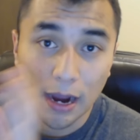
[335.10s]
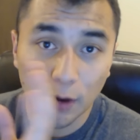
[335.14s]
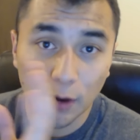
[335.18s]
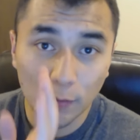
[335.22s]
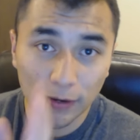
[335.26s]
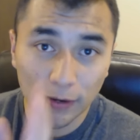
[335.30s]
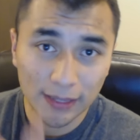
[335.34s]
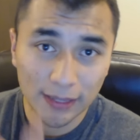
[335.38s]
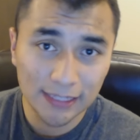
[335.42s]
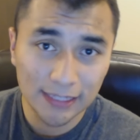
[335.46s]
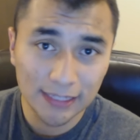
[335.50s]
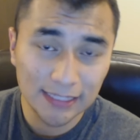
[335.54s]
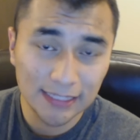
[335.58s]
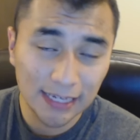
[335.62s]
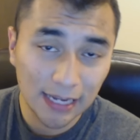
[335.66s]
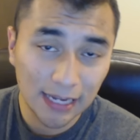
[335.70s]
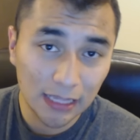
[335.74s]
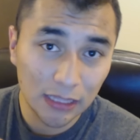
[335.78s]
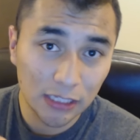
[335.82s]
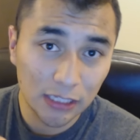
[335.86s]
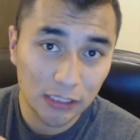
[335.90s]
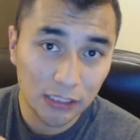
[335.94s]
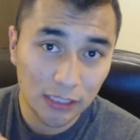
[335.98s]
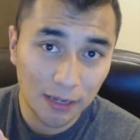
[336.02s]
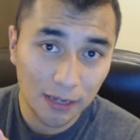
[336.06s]
Acuérdense
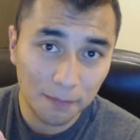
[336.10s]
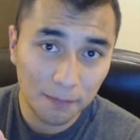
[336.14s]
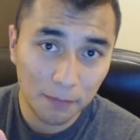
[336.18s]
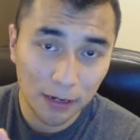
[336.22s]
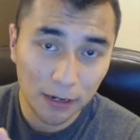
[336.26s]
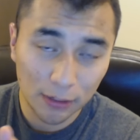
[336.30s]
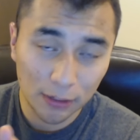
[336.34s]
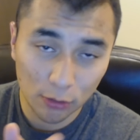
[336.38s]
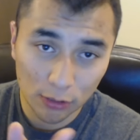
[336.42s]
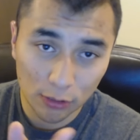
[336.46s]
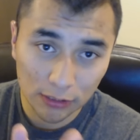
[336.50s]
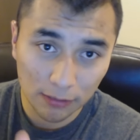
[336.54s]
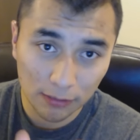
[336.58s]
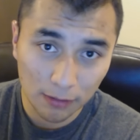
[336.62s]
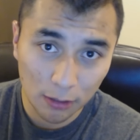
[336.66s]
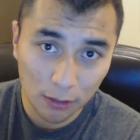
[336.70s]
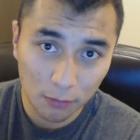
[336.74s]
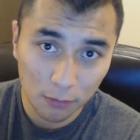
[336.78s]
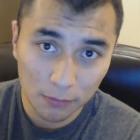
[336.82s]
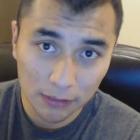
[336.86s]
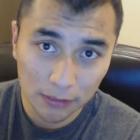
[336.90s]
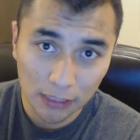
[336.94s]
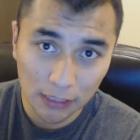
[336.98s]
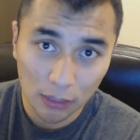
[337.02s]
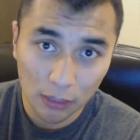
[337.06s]
que en diciembre, yo les
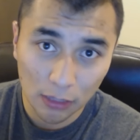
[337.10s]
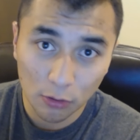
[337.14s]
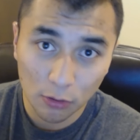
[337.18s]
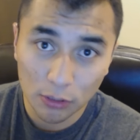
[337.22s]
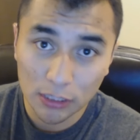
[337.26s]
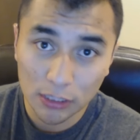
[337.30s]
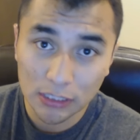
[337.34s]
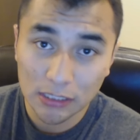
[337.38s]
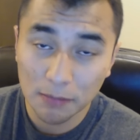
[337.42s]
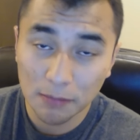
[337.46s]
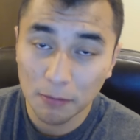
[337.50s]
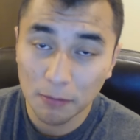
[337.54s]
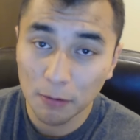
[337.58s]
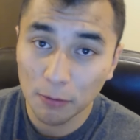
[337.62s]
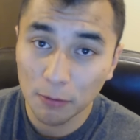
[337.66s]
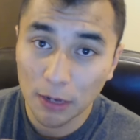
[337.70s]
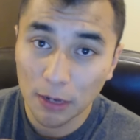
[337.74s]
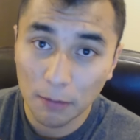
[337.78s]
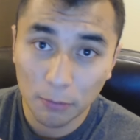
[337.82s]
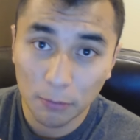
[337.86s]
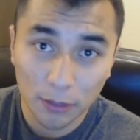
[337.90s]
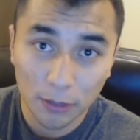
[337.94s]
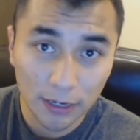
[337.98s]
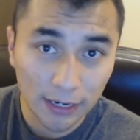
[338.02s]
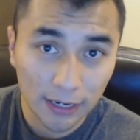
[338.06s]
había comentado, en diciembre
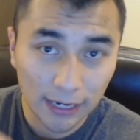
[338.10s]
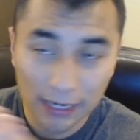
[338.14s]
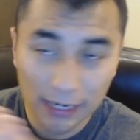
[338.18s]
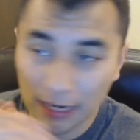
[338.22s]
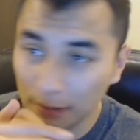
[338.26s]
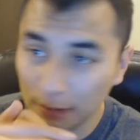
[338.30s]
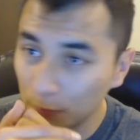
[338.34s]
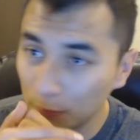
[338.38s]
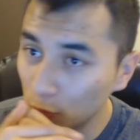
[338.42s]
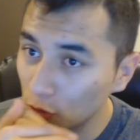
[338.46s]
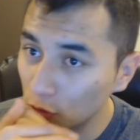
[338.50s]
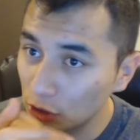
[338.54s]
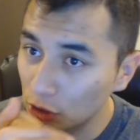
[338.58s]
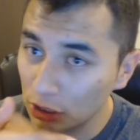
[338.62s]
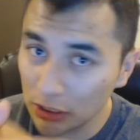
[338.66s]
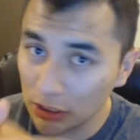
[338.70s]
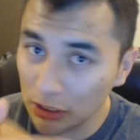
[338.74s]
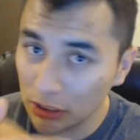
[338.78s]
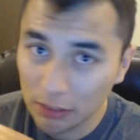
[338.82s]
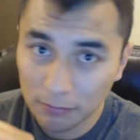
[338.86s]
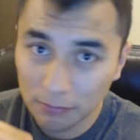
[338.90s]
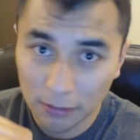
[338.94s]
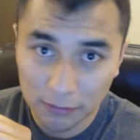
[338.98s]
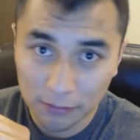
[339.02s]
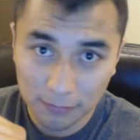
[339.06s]
voy a poder regalar
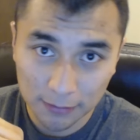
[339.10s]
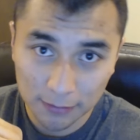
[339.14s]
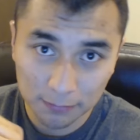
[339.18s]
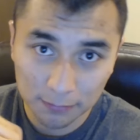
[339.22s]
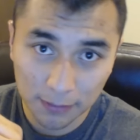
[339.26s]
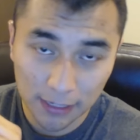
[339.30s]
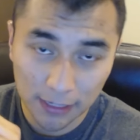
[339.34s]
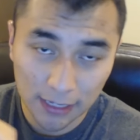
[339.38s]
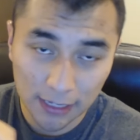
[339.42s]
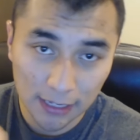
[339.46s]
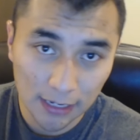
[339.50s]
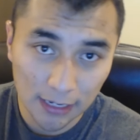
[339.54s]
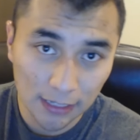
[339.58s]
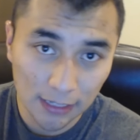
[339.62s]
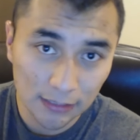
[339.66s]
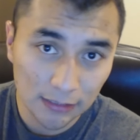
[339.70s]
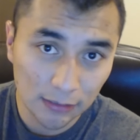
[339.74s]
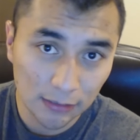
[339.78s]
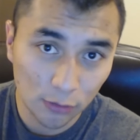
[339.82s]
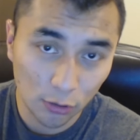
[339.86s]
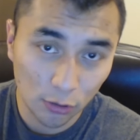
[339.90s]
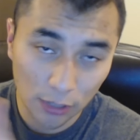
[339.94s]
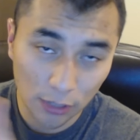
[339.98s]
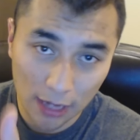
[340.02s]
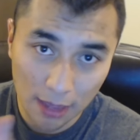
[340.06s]
muchísimas más
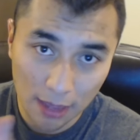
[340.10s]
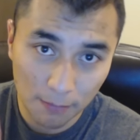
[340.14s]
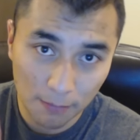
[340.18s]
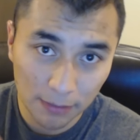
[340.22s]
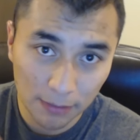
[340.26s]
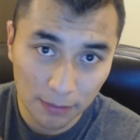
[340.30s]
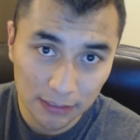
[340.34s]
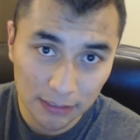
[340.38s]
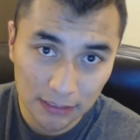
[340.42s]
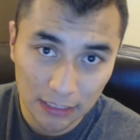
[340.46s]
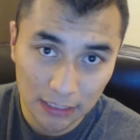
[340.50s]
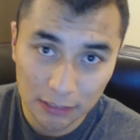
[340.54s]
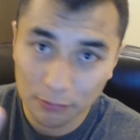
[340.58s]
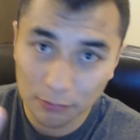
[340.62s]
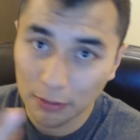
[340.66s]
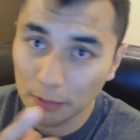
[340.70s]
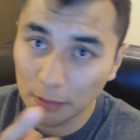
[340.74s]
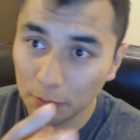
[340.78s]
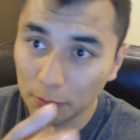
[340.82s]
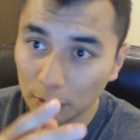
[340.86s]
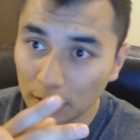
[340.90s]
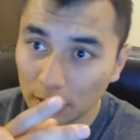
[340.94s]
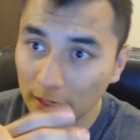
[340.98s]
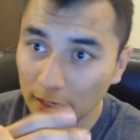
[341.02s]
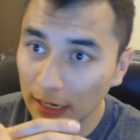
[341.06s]
playeras, no nada más tres,
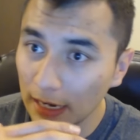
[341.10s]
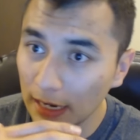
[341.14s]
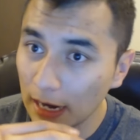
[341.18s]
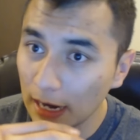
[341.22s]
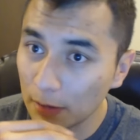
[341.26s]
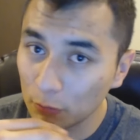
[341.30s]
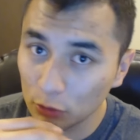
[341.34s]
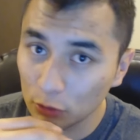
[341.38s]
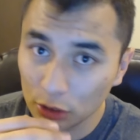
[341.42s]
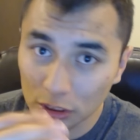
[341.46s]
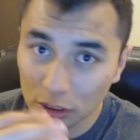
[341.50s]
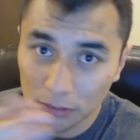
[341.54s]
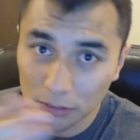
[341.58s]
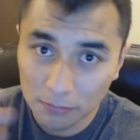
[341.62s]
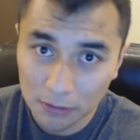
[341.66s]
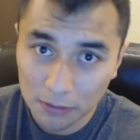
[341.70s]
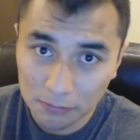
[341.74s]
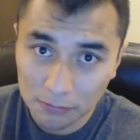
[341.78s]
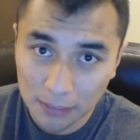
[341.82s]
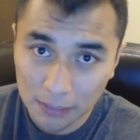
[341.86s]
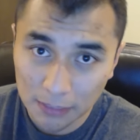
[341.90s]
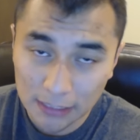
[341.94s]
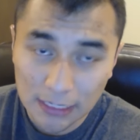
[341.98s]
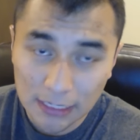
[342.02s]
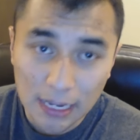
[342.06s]
voy a poder regalar
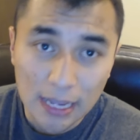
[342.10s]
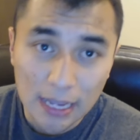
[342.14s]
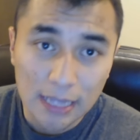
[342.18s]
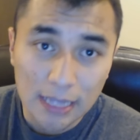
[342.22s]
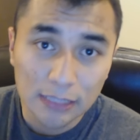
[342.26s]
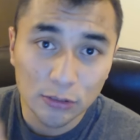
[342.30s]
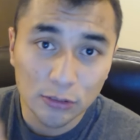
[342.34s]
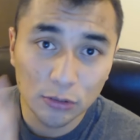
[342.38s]
muchísimas más.